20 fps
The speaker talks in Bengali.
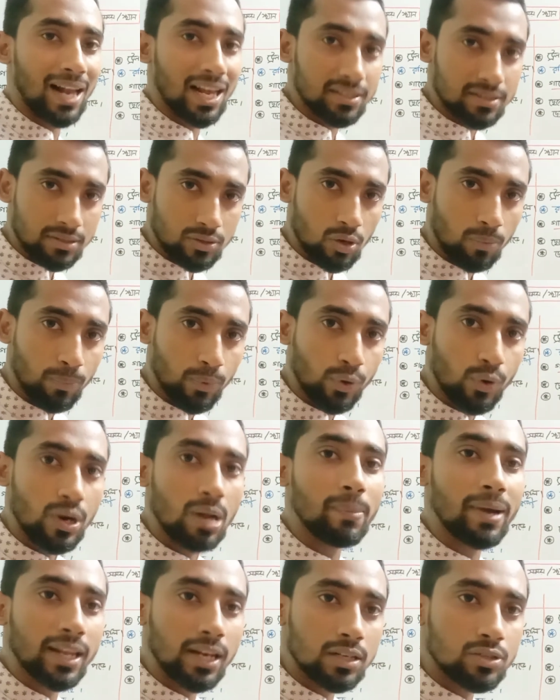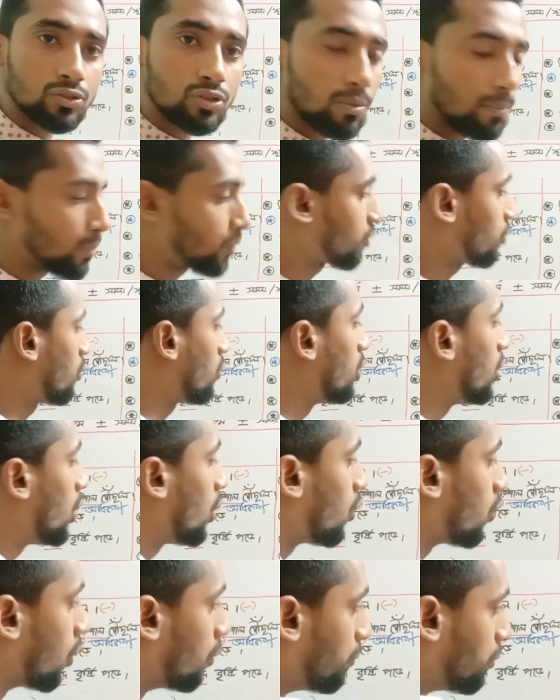প্লাস সম্পর্ক না মাইনাস সম্পর্ক
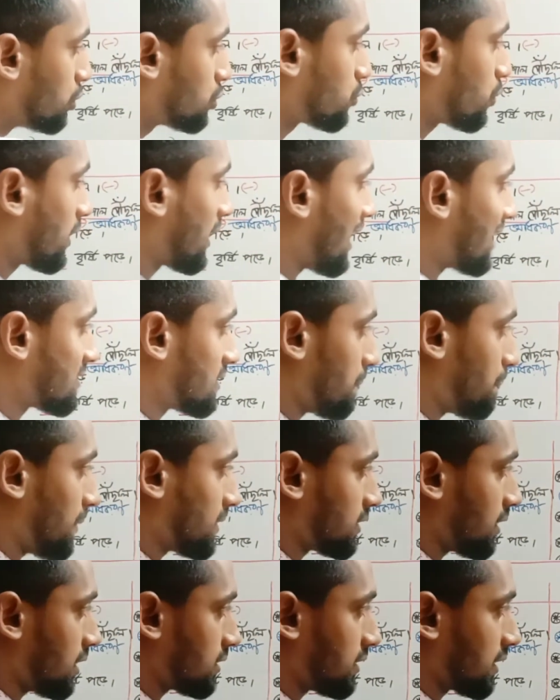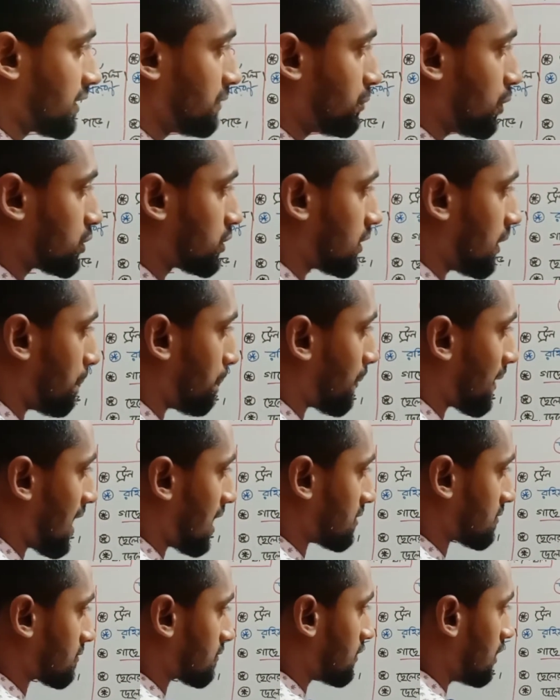অবশ্যই গাছে পাতা আছে কি হচ্ছে
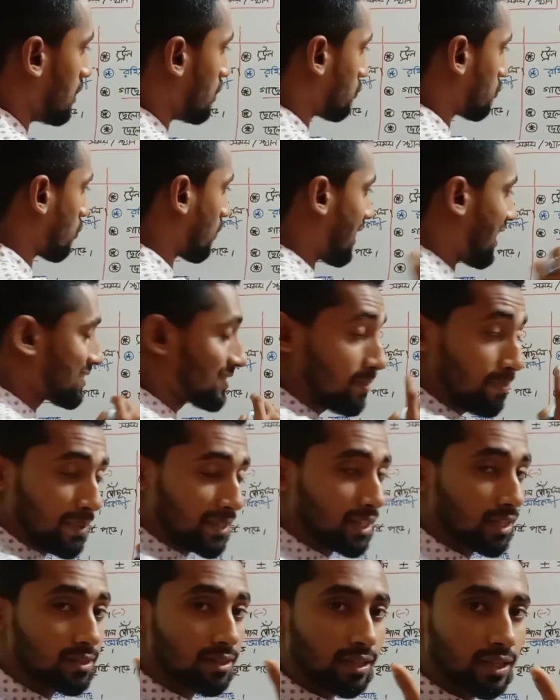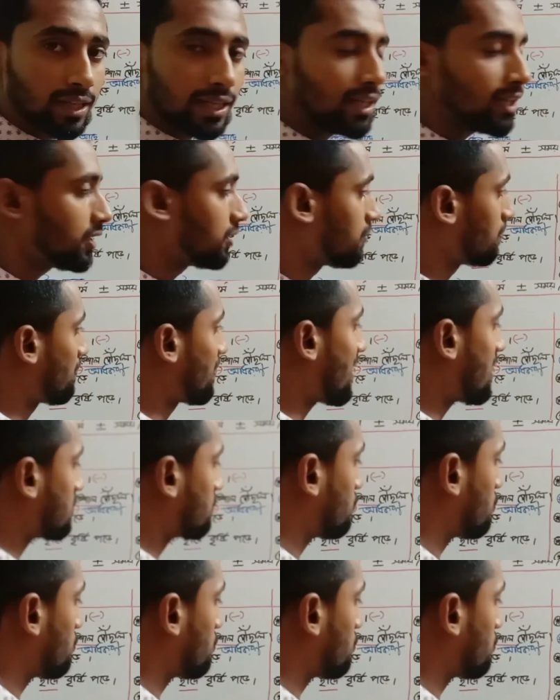প্লাস সো গাছে আছে কি প্লাস